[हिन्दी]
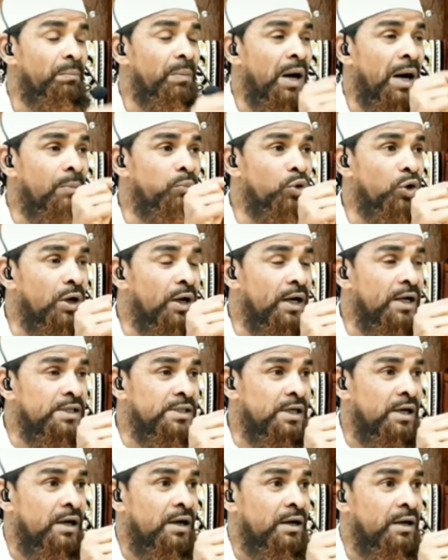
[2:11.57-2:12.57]
बाबुल
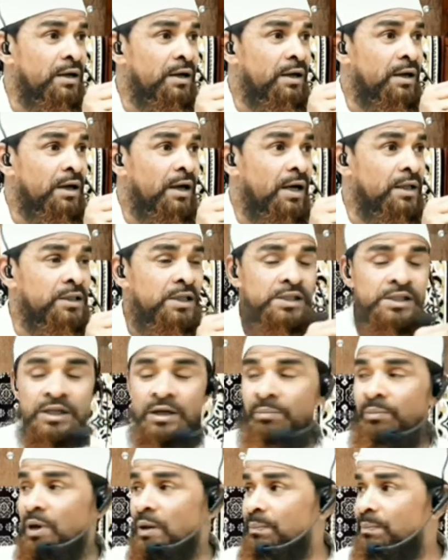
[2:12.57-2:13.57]
क़ज़ा हदीस
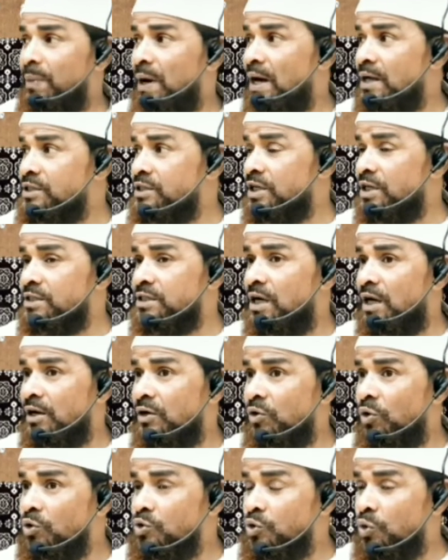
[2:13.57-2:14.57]
नंबर पाँच हज़ार
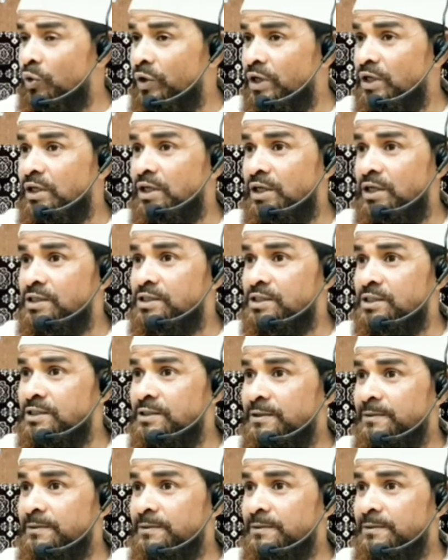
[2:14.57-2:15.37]
नौ सौ इक्कीस